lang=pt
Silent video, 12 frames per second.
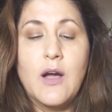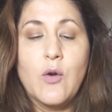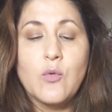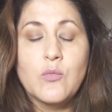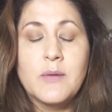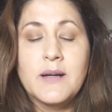
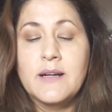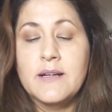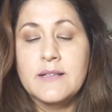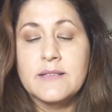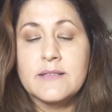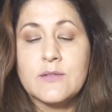
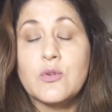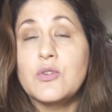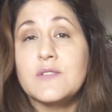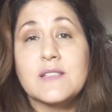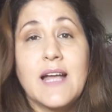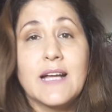alguma
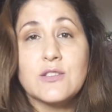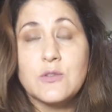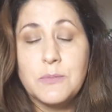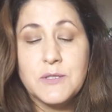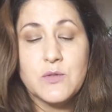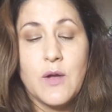curiosidade
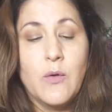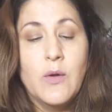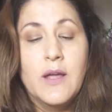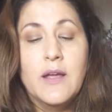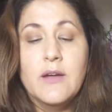do pessoal,